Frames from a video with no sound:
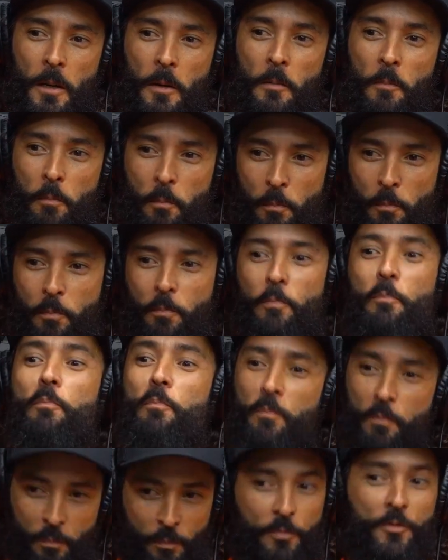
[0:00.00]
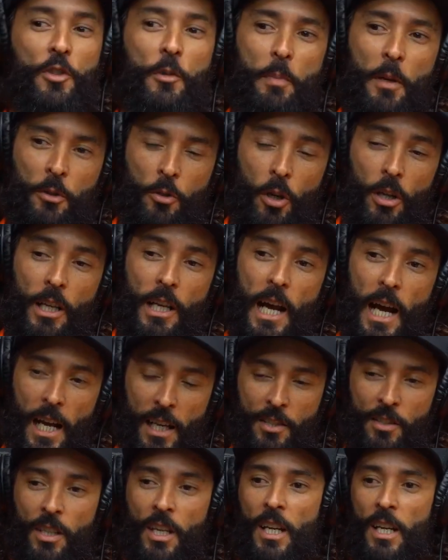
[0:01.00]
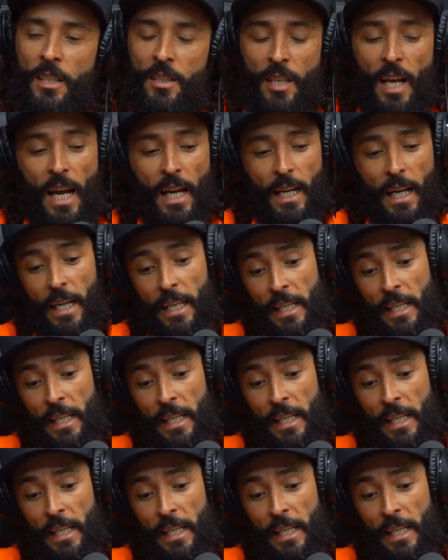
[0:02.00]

Por causa disso. De uhum. petróleo e gás, saca?